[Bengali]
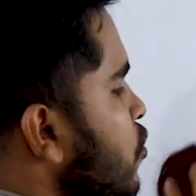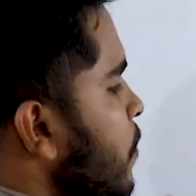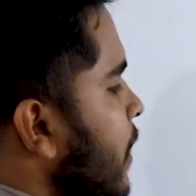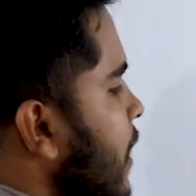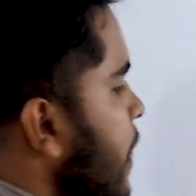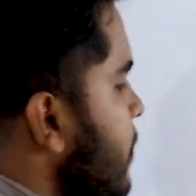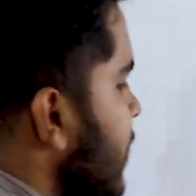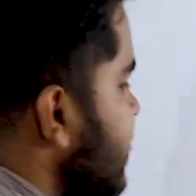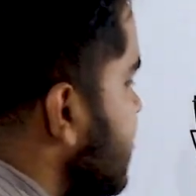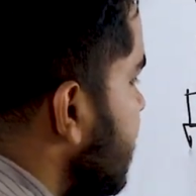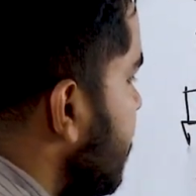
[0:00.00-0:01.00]
তোমাকে
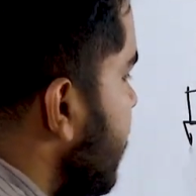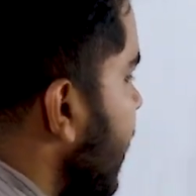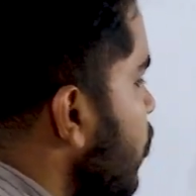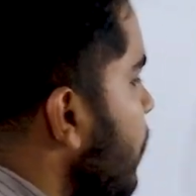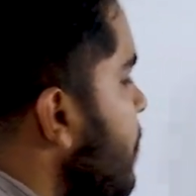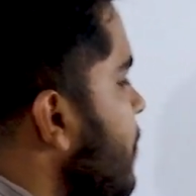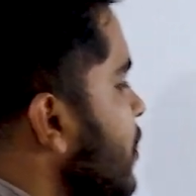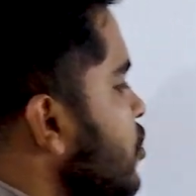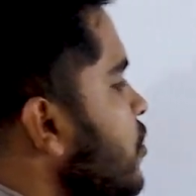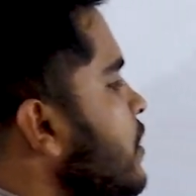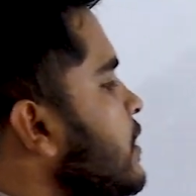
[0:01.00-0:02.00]
ভার্সিটির ভালো
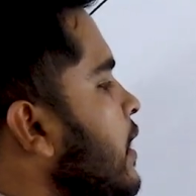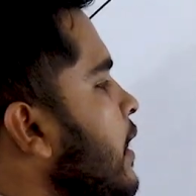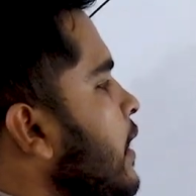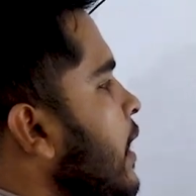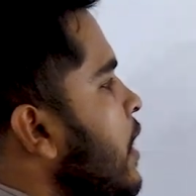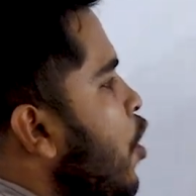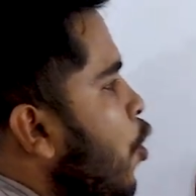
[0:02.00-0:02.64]
প্রিপারেশন নিতে গেলে